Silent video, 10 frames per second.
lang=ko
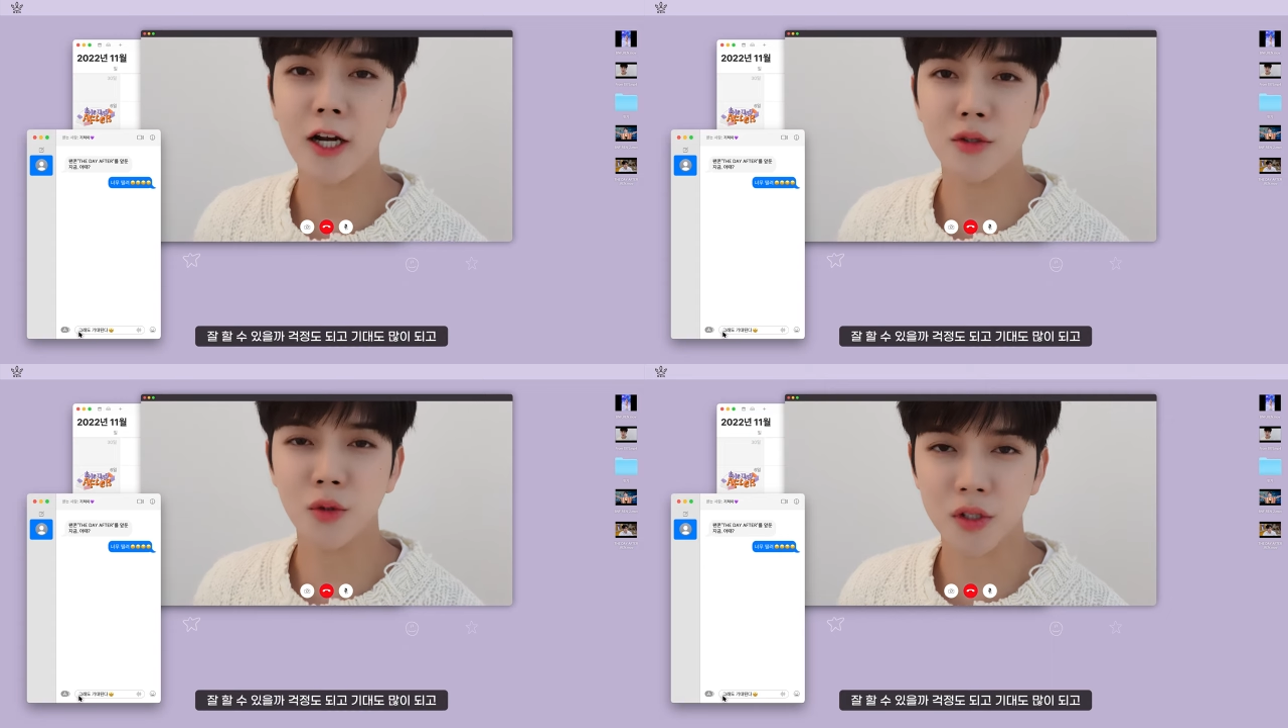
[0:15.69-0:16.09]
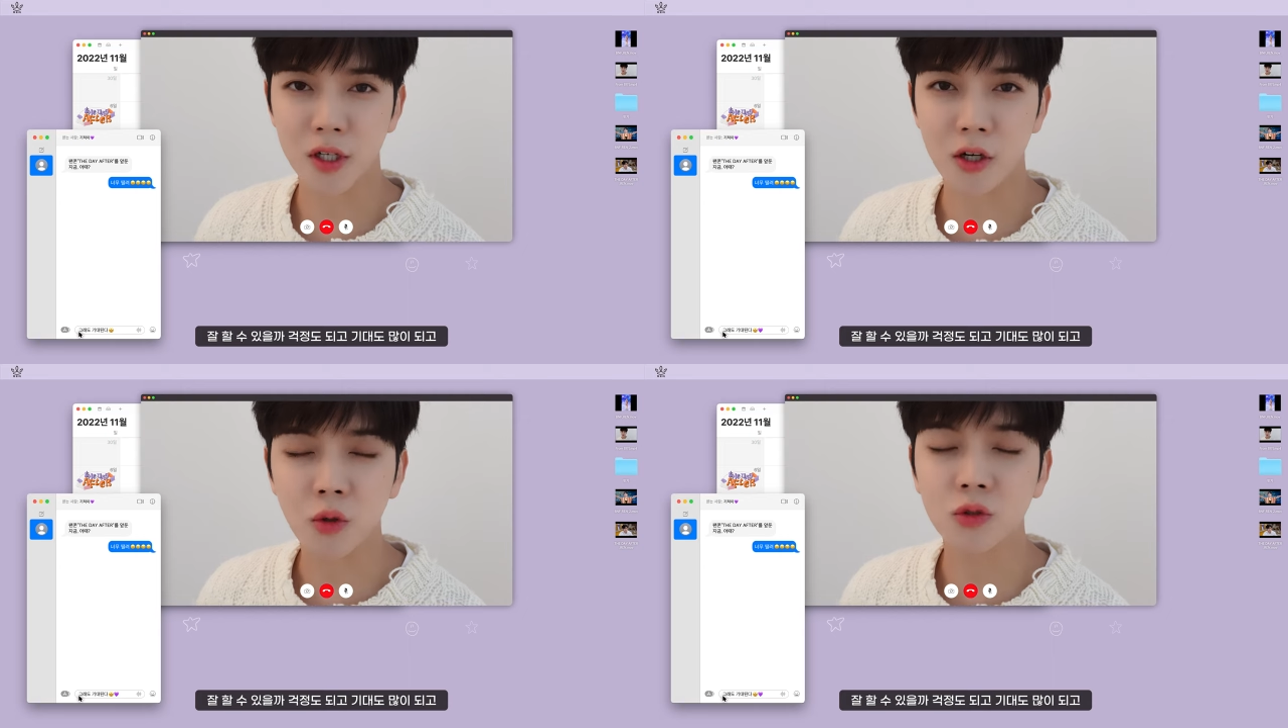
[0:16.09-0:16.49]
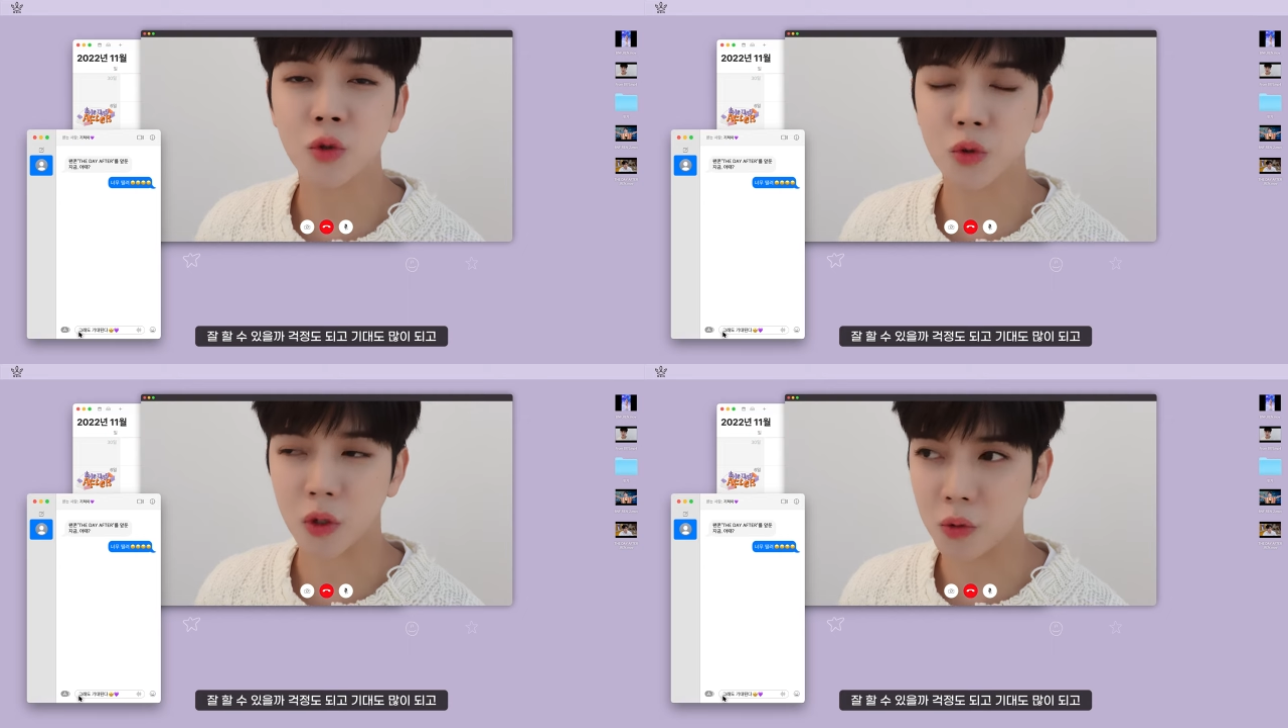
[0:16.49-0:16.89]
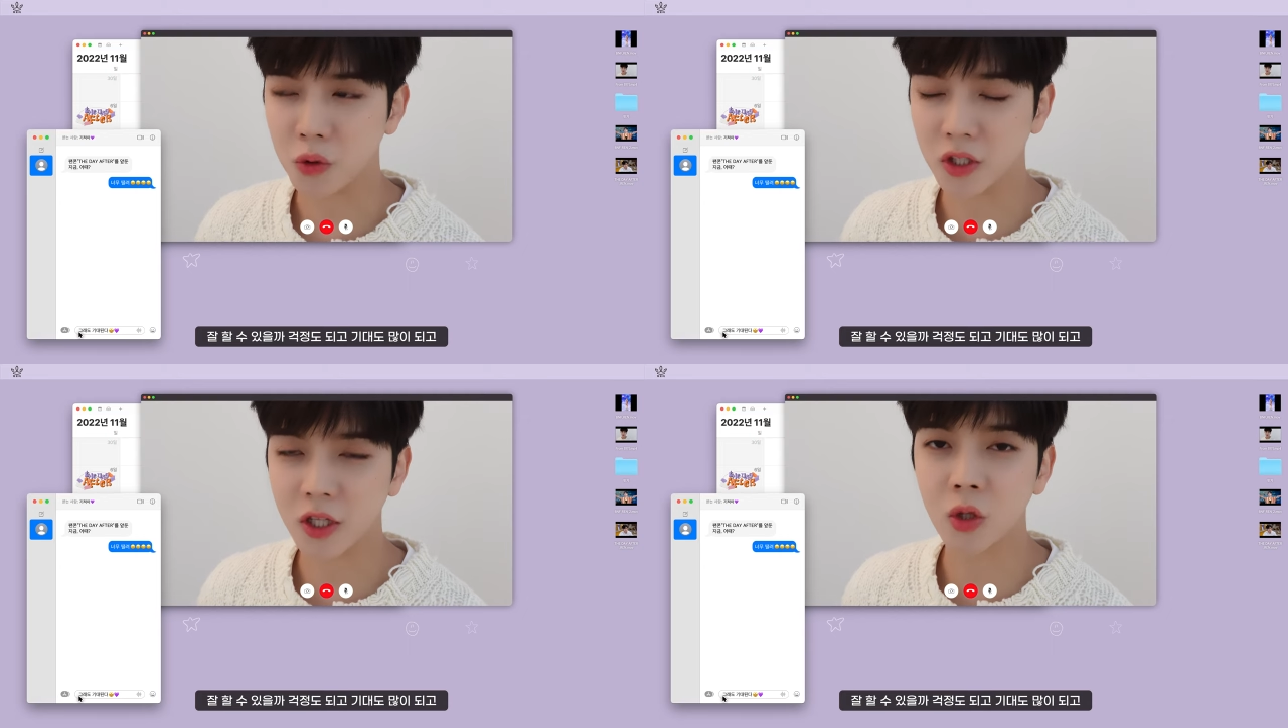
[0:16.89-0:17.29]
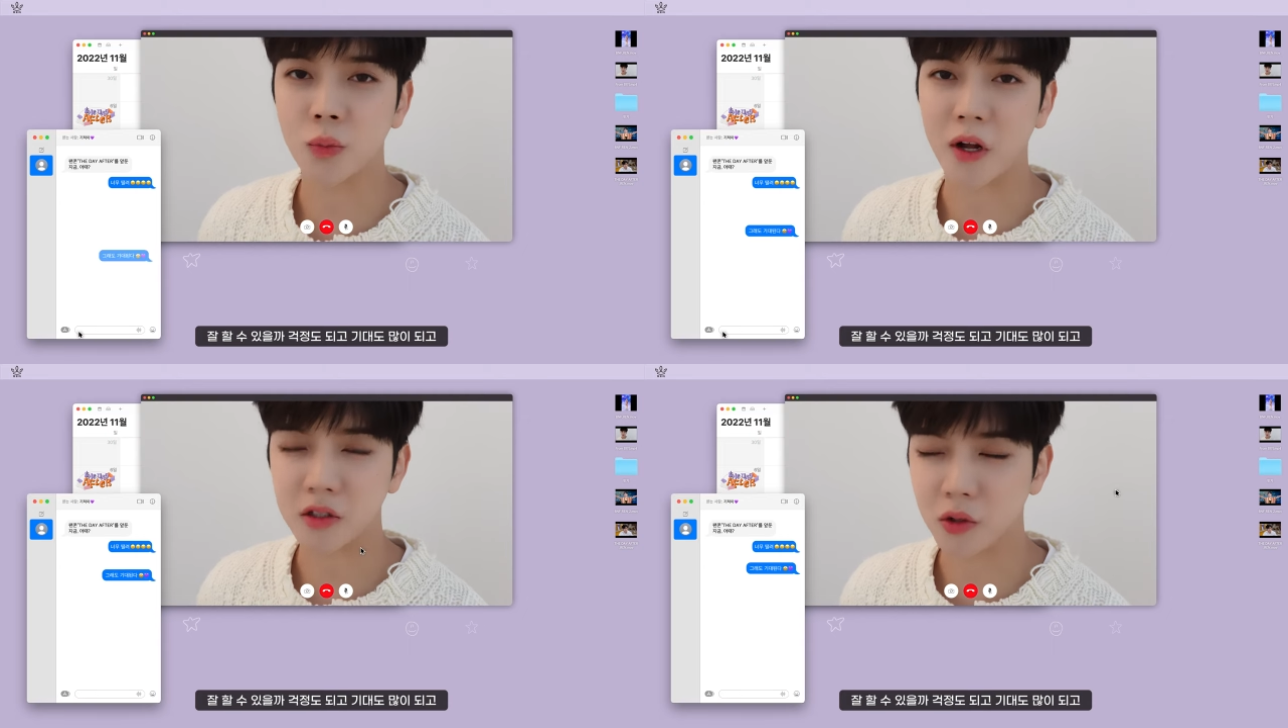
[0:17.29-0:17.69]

수 있을까 걱정도 되고 기대도 많이